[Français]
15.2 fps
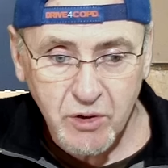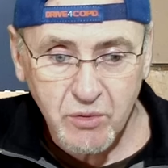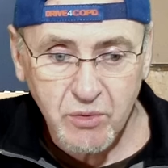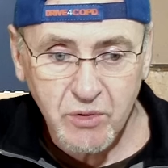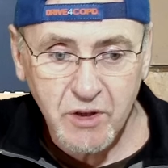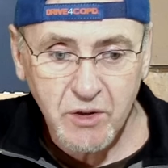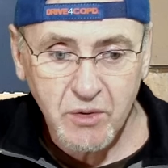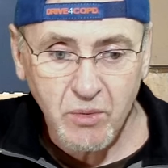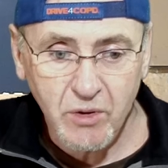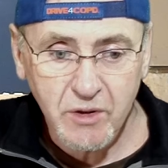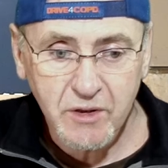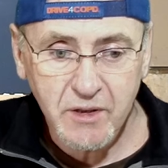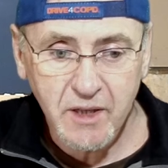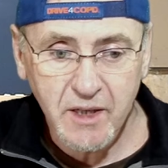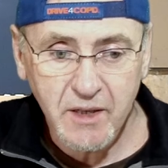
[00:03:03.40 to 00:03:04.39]
D2
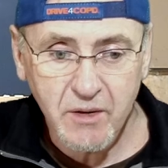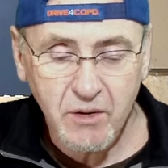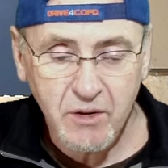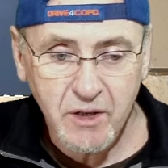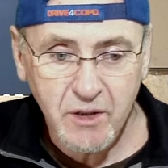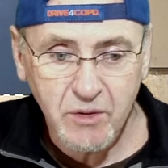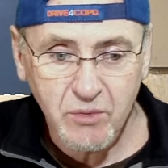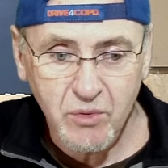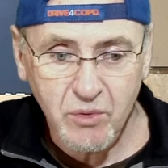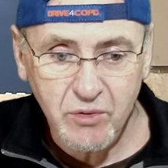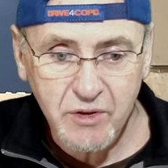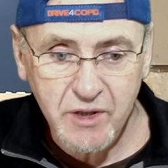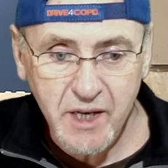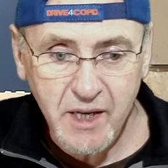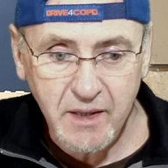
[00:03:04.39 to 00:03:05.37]
D3 c'est les l'école qui nous
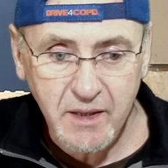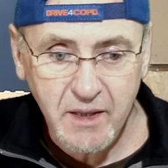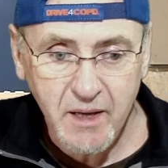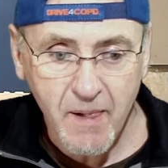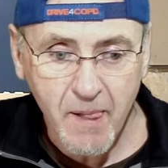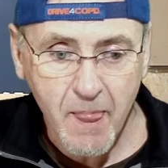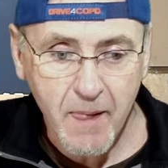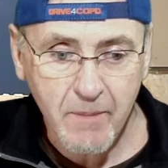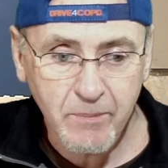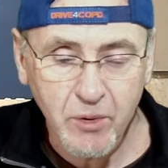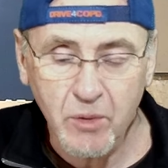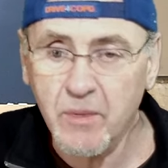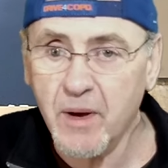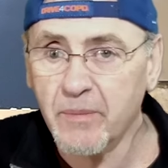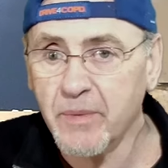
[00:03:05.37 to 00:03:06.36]
concernent
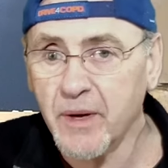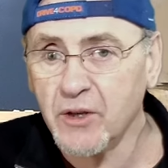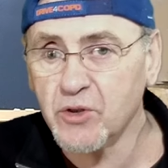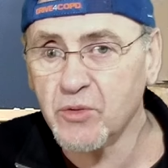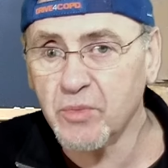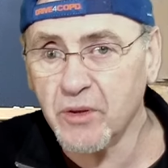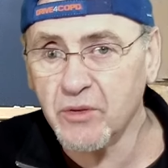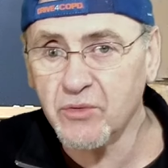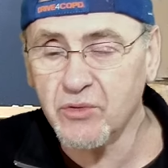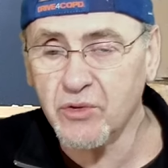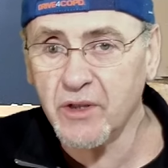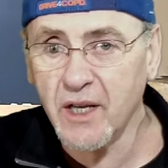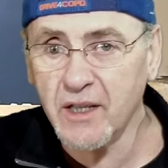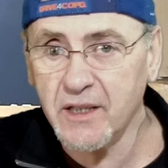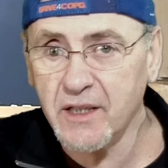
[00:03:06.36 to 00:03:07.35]
pour ma part je prends
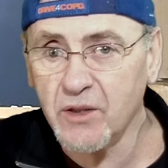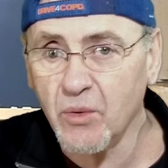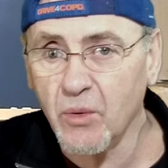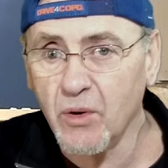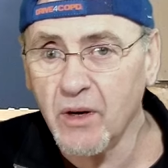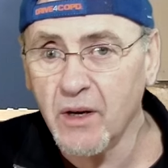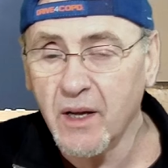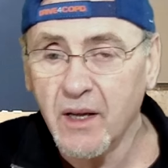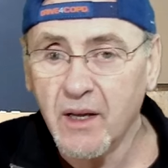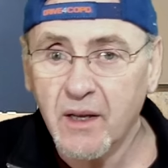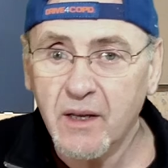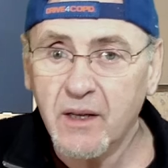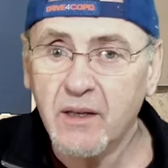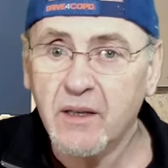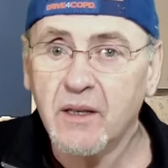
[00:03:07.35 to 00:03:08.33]
toujours de la D3
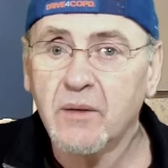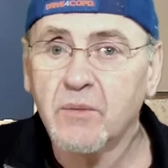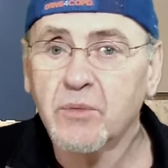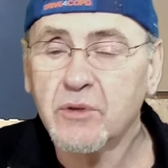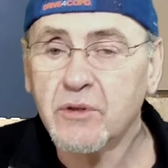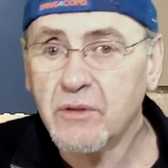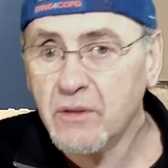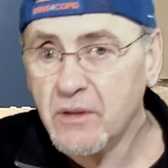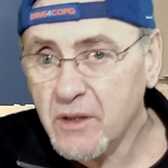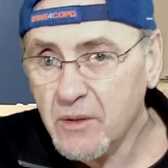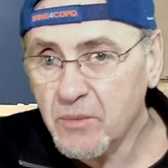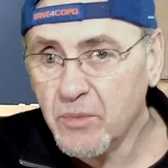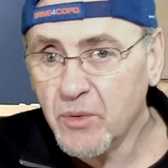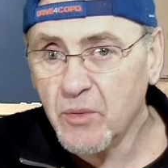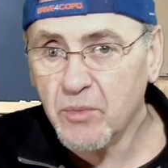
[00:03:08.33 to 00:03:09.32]
puisque
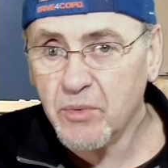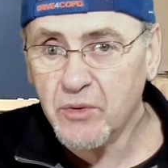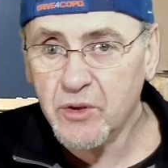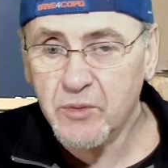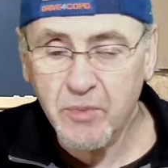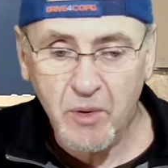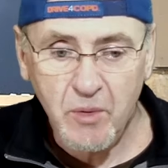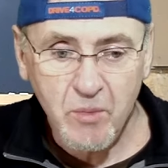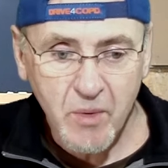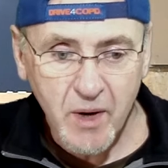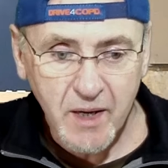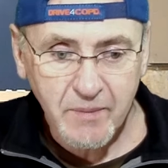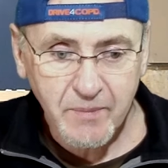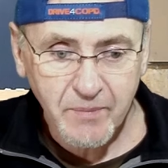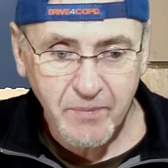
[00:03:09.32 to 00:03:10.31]
qui peut le plus peut le
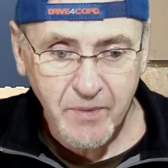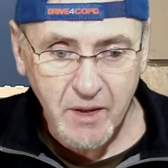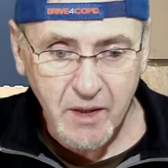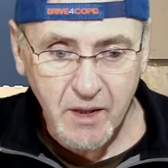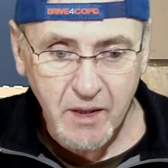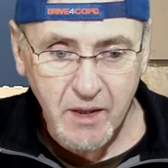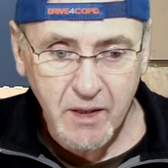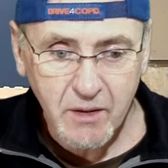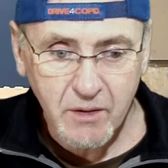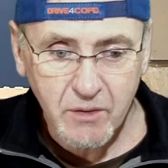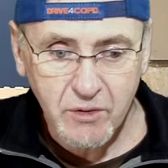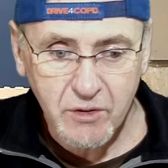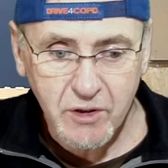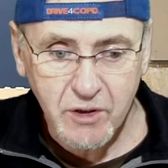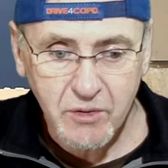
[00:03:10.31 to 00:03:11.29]
moins et
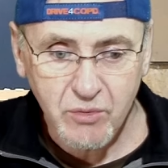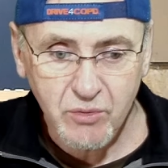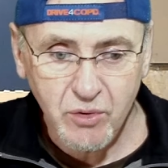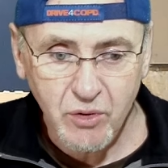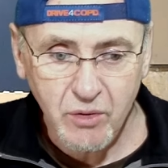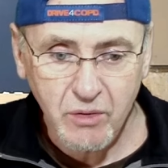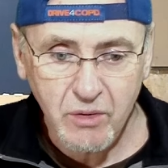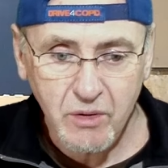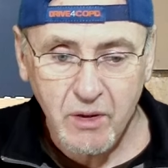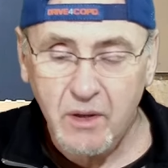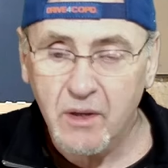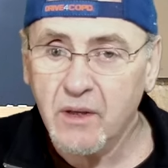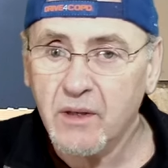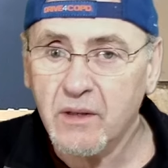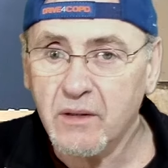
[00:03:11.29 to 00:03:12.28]
euh, c'est toujours
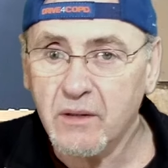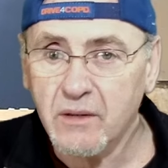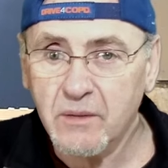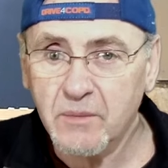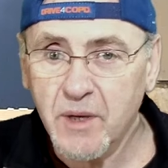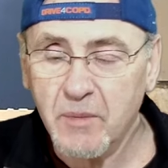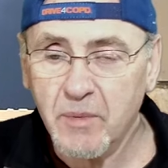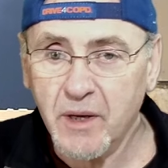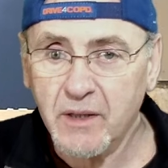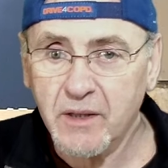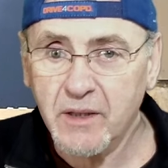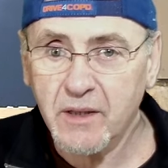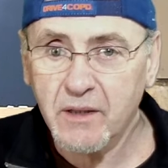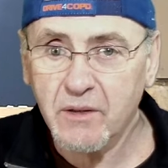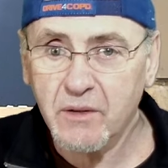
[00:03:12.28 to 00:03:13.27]
euh, bien
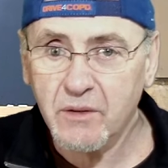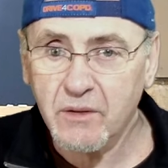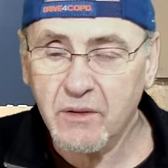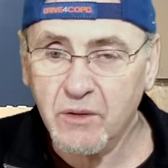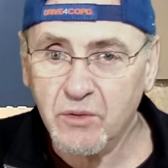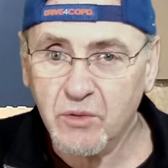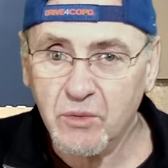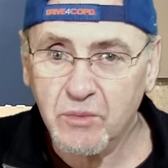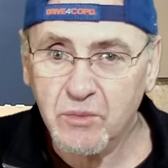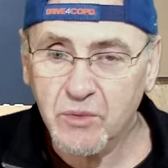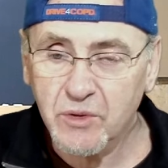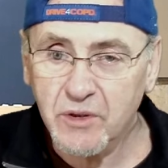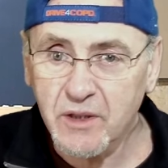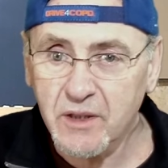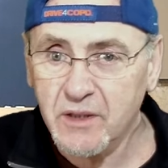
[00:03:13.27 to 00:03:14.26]
pratique quand on
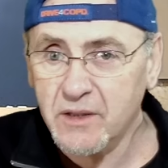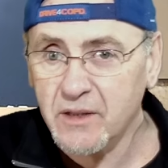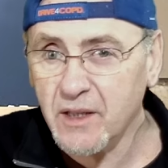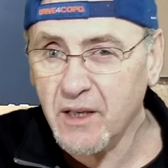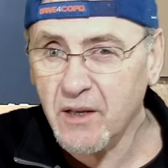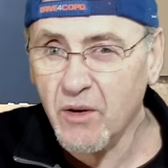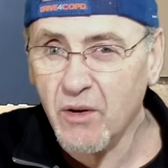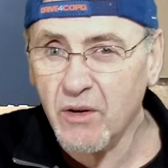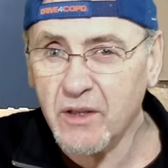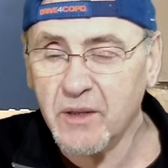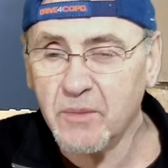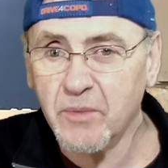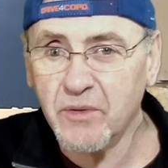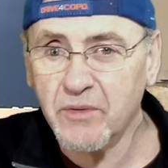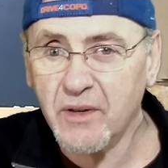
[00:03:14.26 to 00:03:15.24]
utilise ces cols
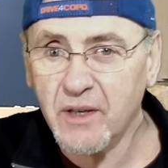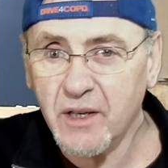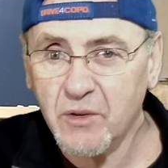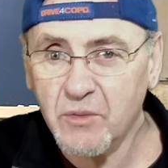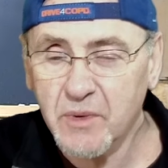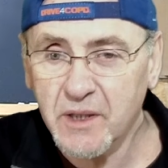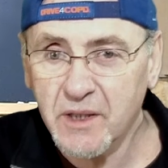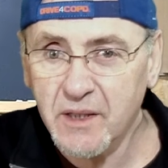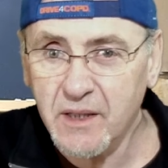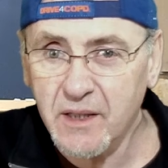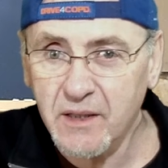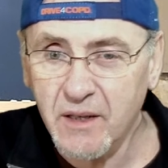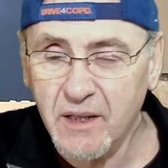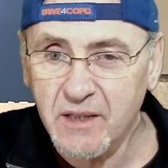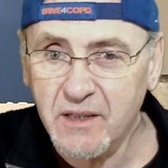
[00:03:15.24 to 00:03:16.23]
qui peuvent aller à
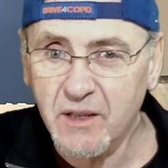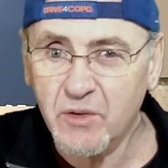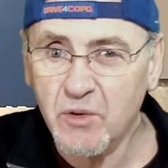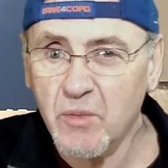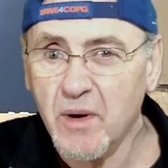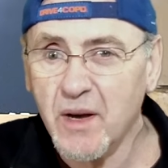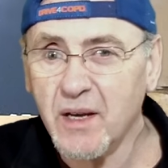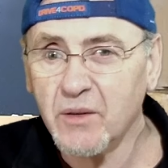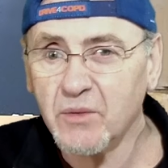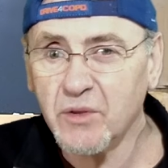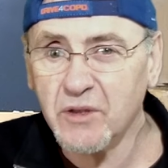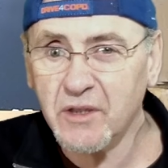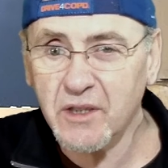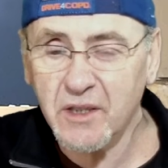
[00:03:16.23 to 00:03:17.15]
l'humidité dans la salle de bain